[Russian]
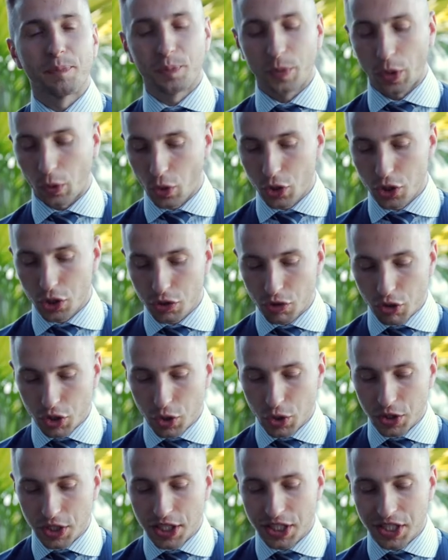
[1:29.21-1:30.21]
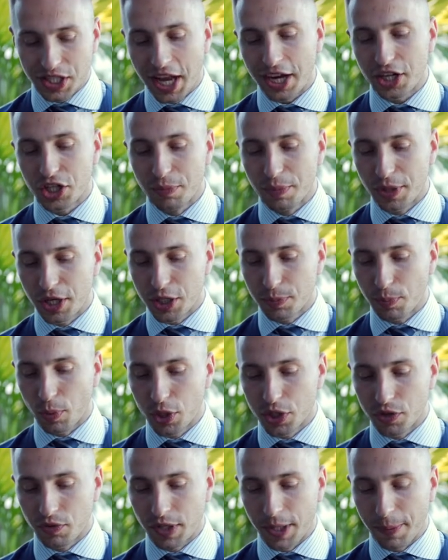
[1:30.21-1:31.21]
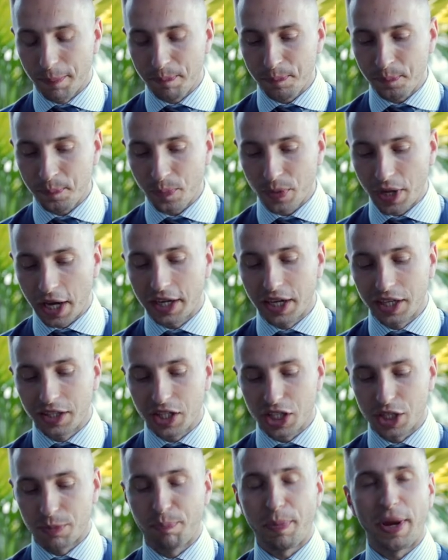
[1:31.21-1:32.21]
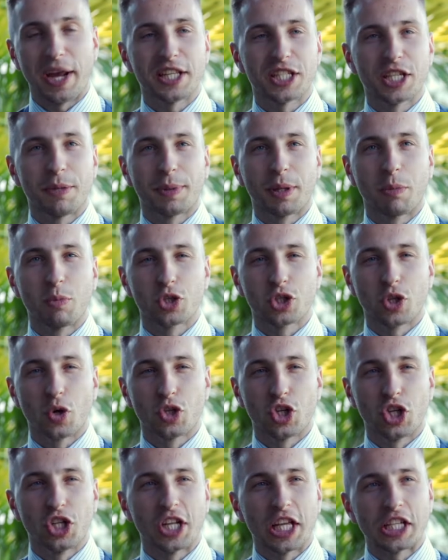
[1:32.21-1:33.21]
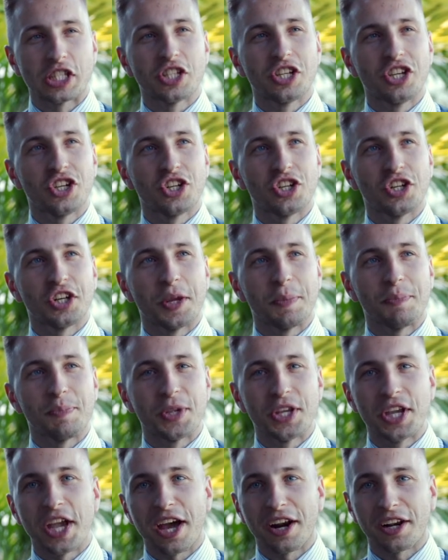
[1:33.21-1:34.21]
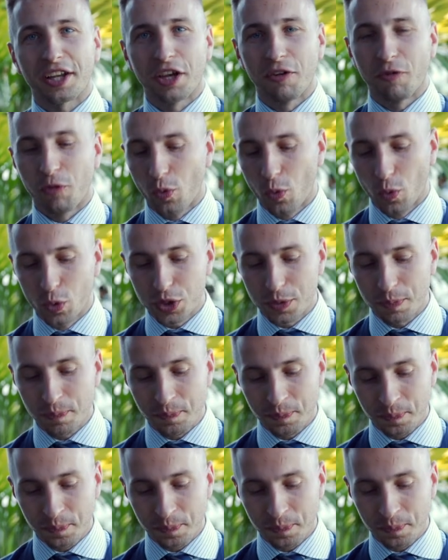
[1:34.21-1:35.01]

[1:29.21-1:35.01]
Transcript: Такое чувство, что здесь также были использованы какие-то специи, потому что очень насыщенный, яркий вкус.